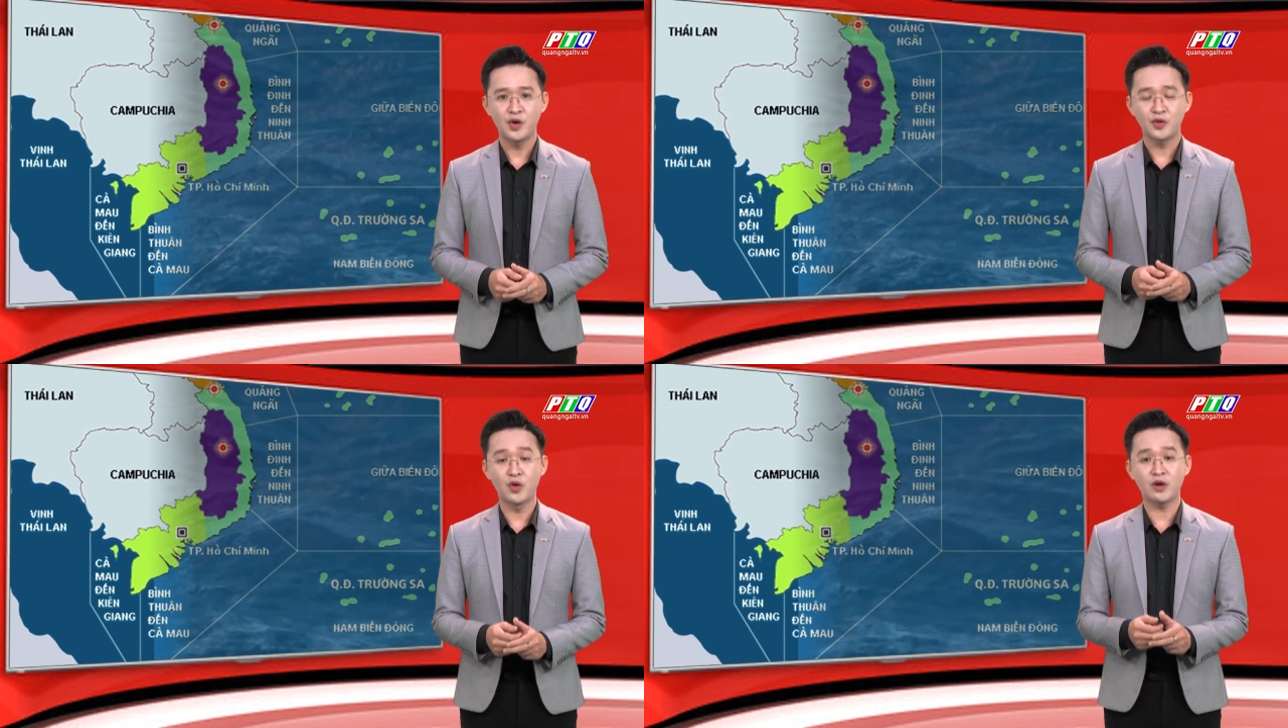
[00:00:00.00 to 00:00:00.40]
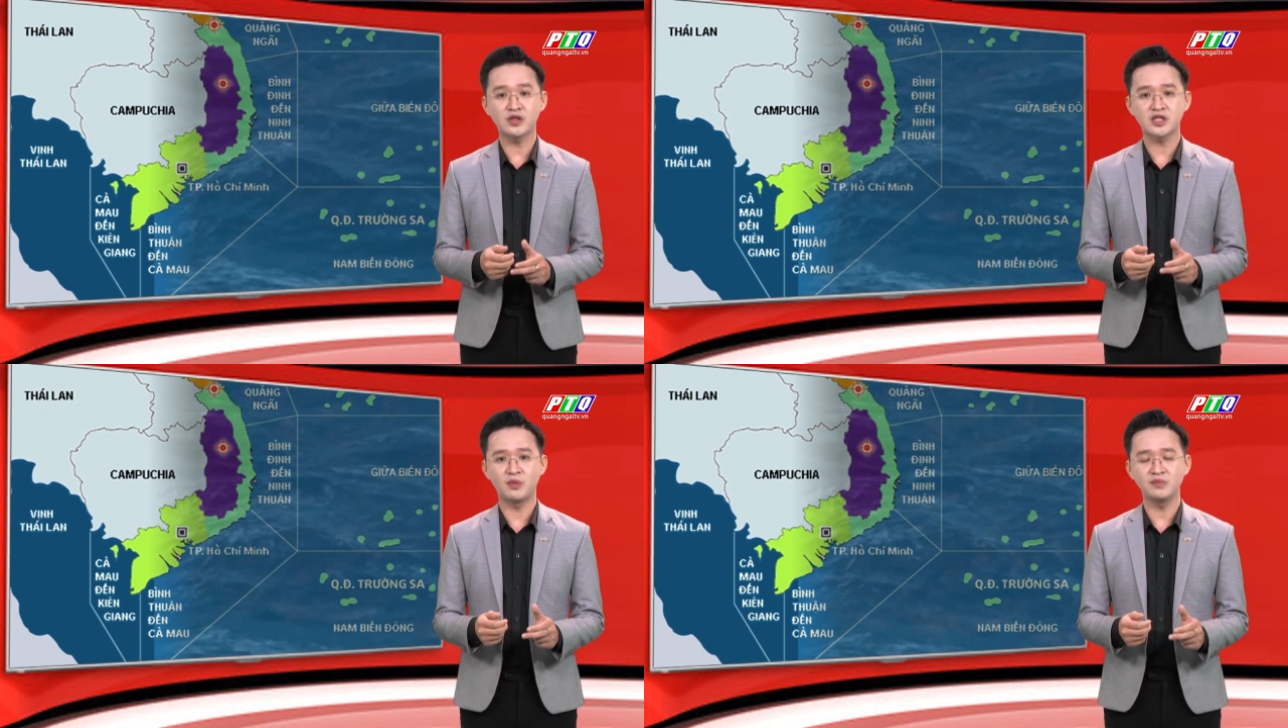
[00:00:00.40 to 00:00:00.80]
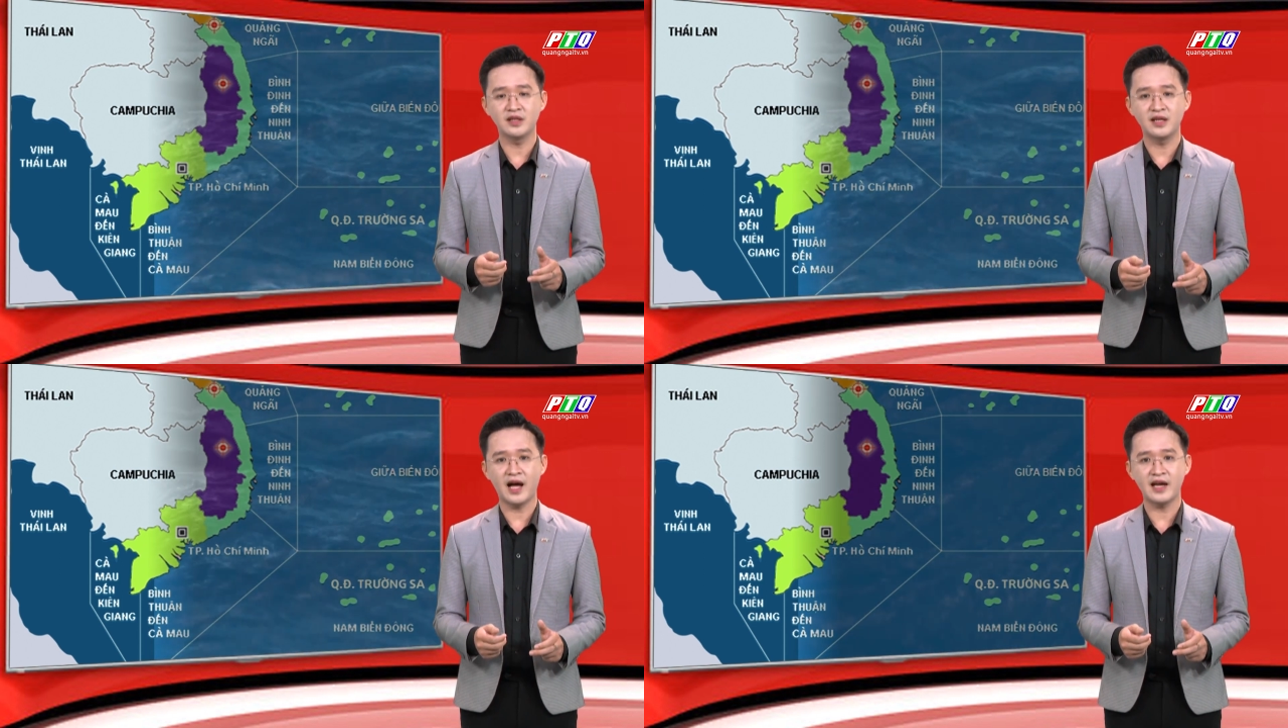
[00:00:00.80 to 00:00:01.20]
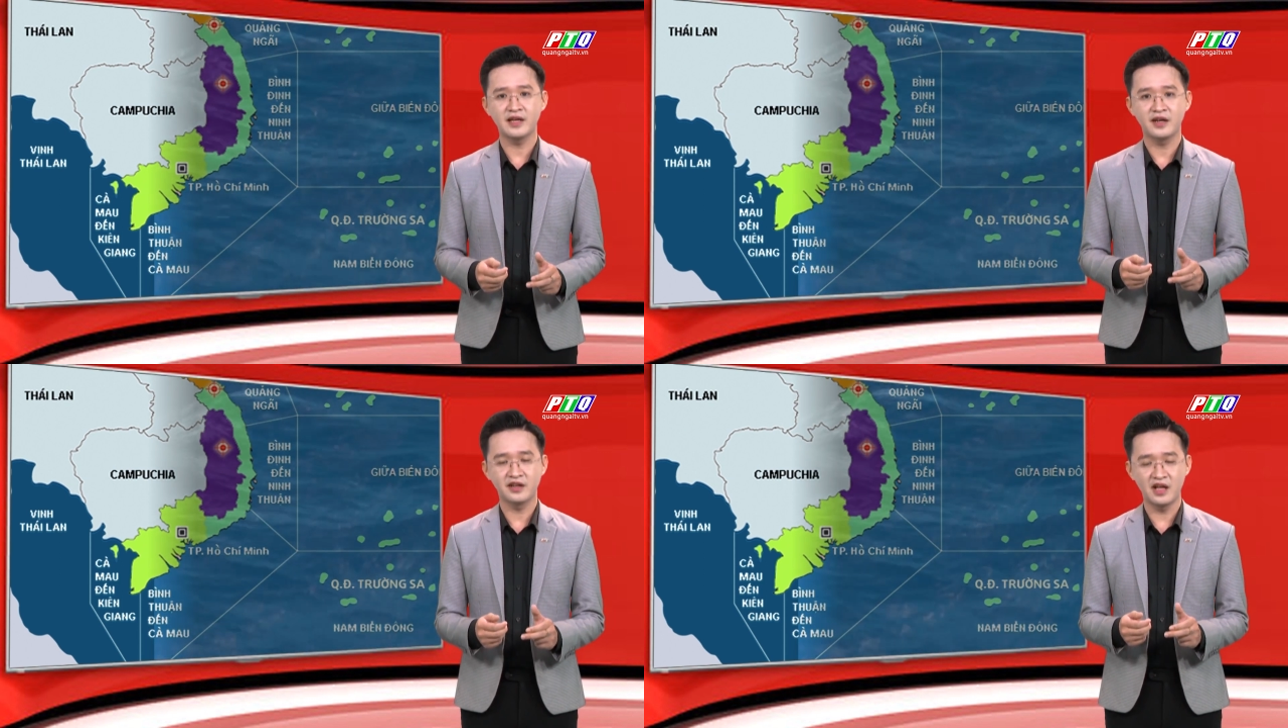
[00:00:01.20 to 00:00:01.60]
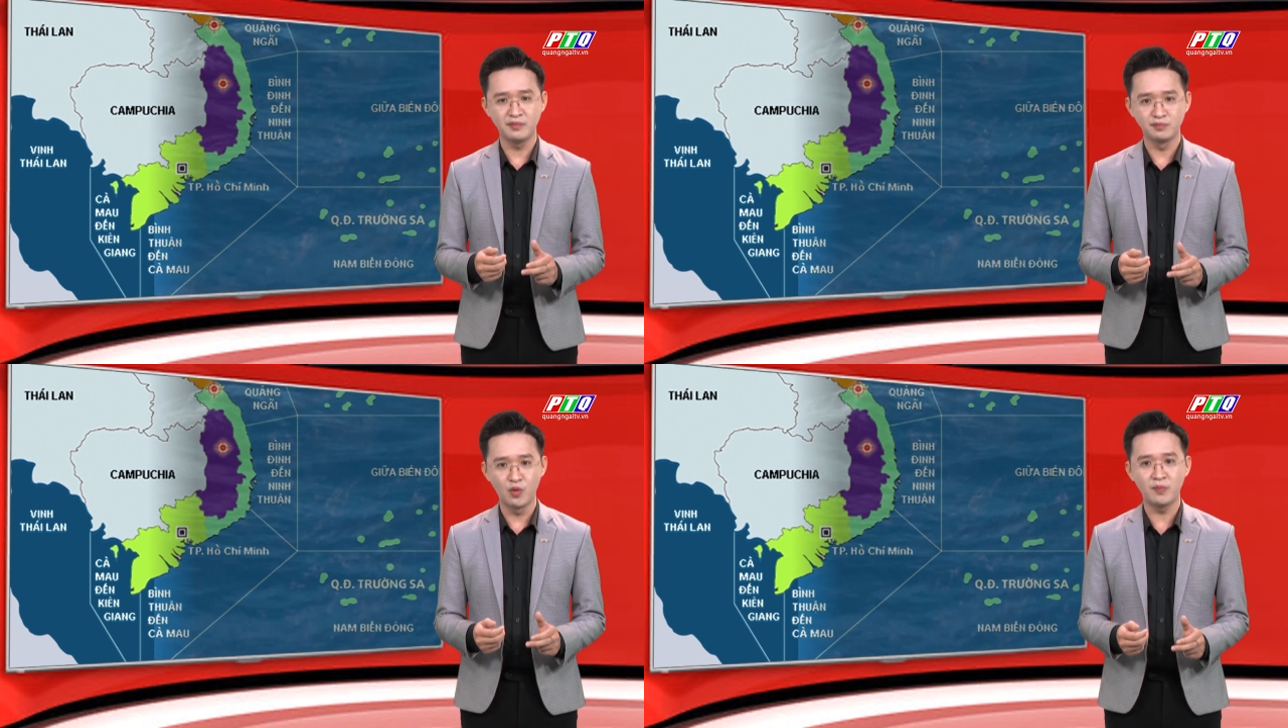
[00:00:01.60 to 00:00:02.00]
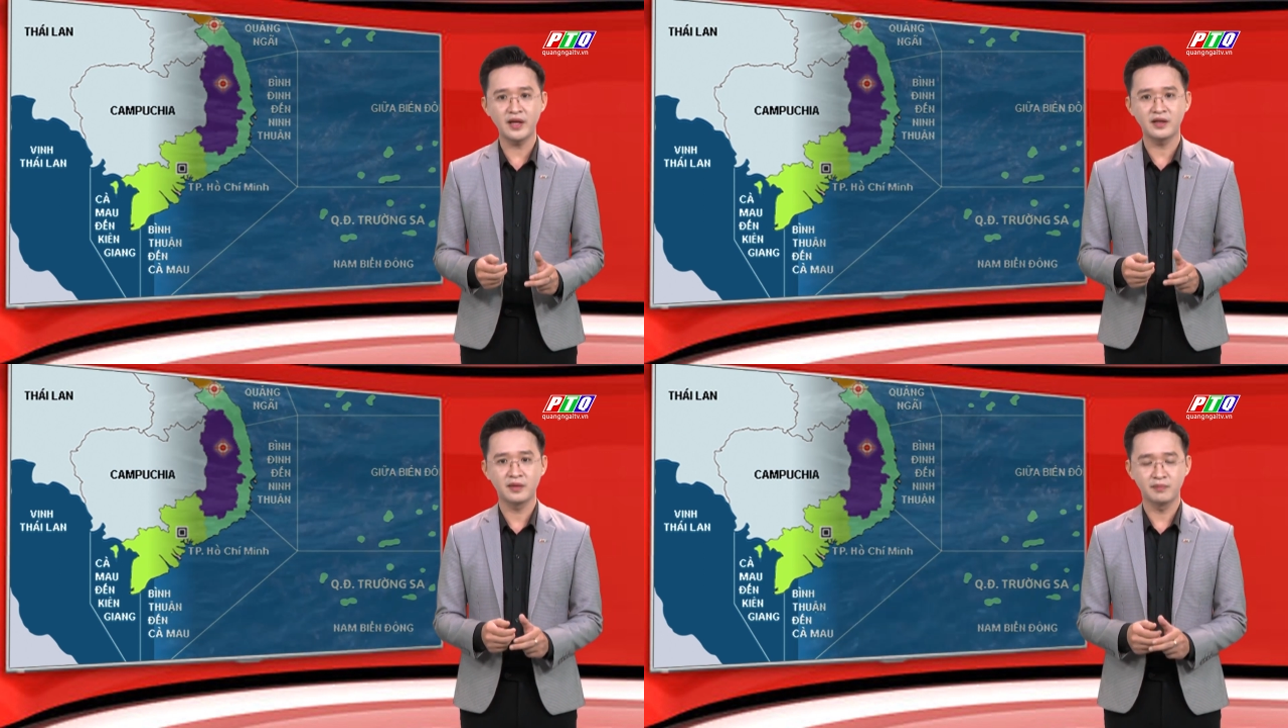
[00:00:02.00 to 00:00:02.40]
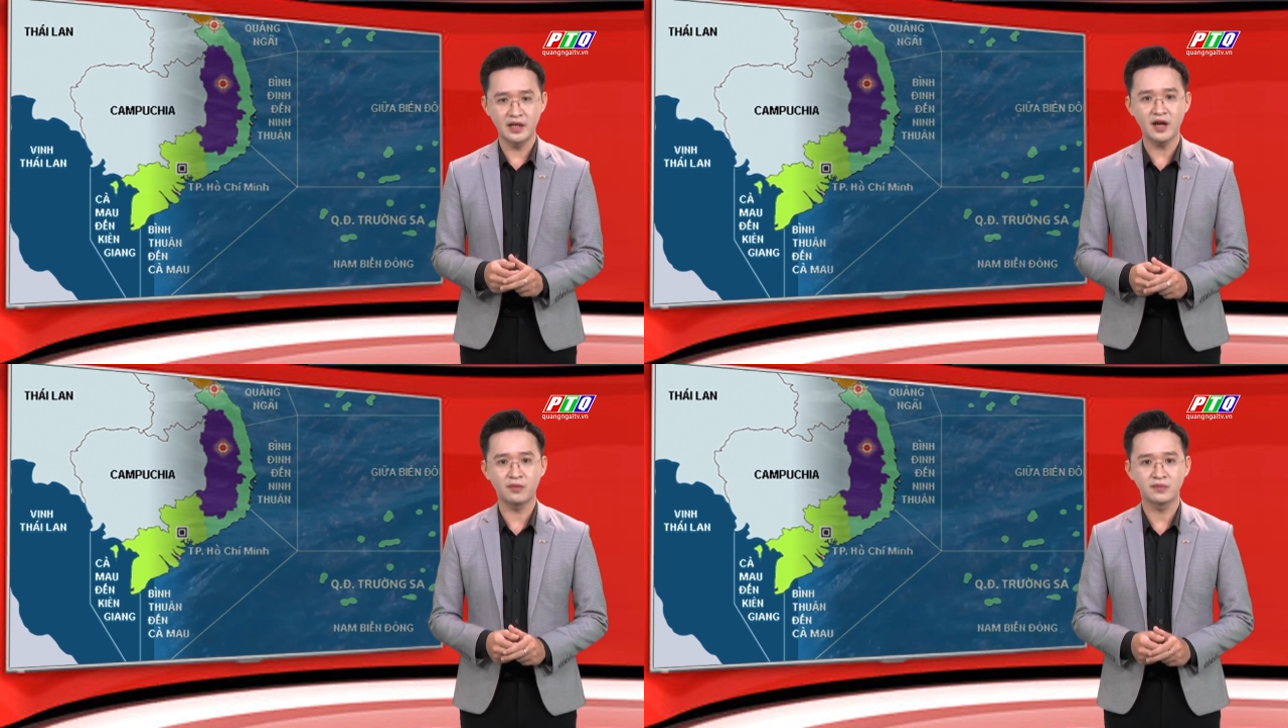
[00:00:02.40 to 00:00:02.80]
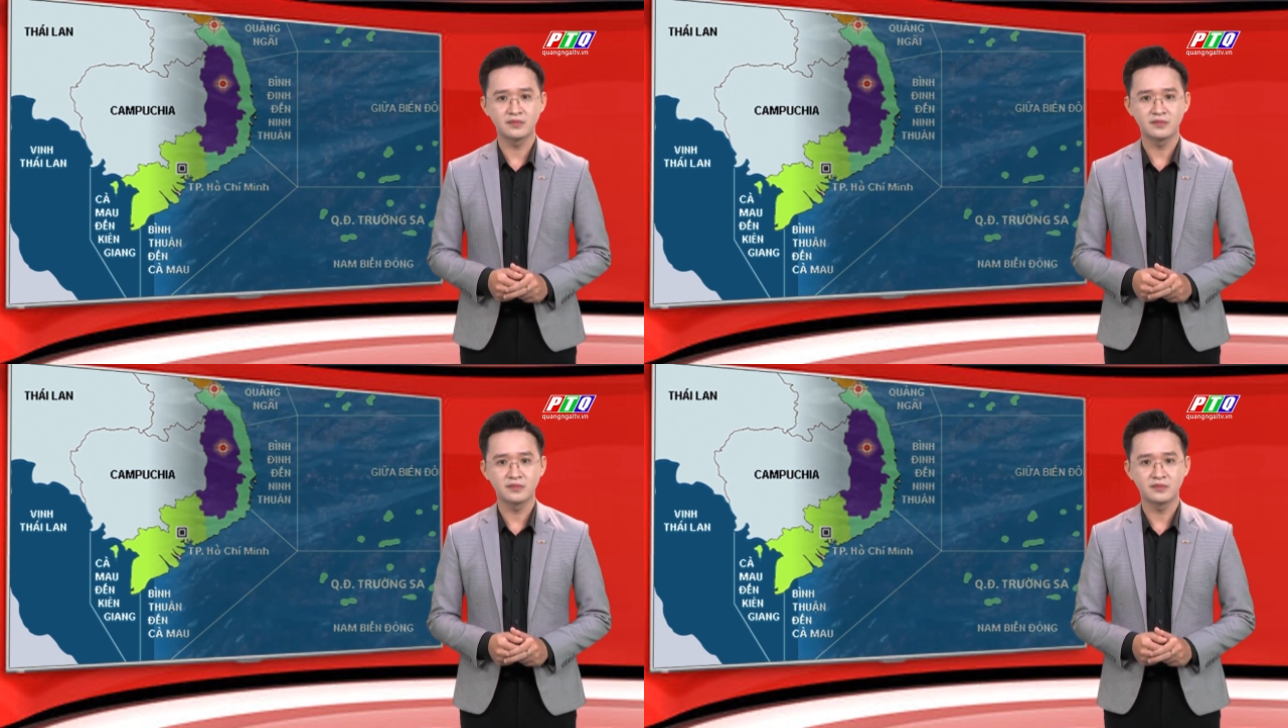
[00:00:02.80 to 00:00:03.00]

độ cao sóng từ 2 đến 4 mét, biển động.